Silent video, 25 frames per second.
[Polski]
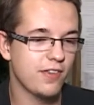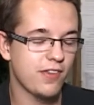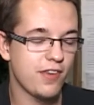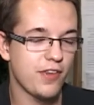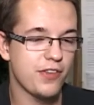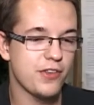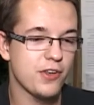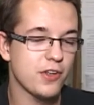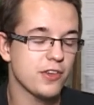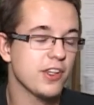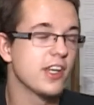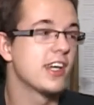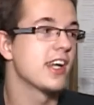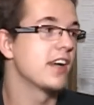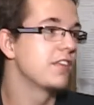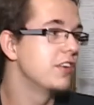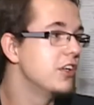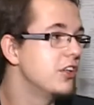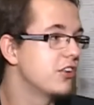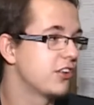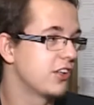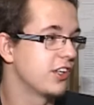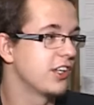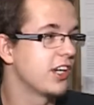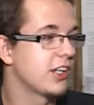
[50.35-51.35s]
ze strony
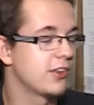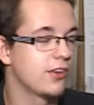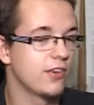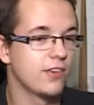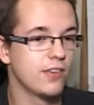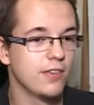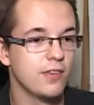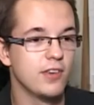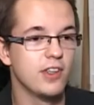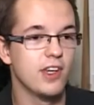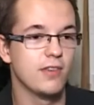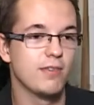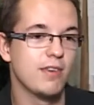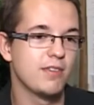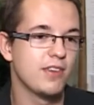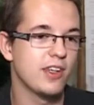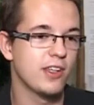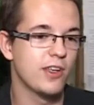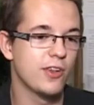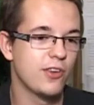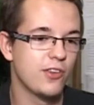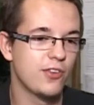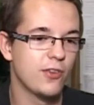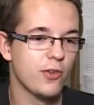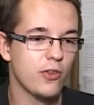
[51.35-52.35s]
graficznej, jak to ja mam
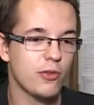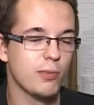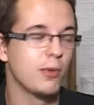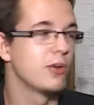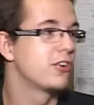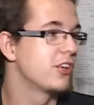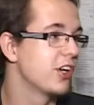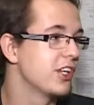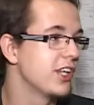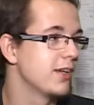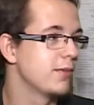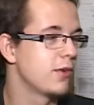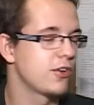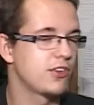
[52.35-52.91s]
takie swoje zboczenie,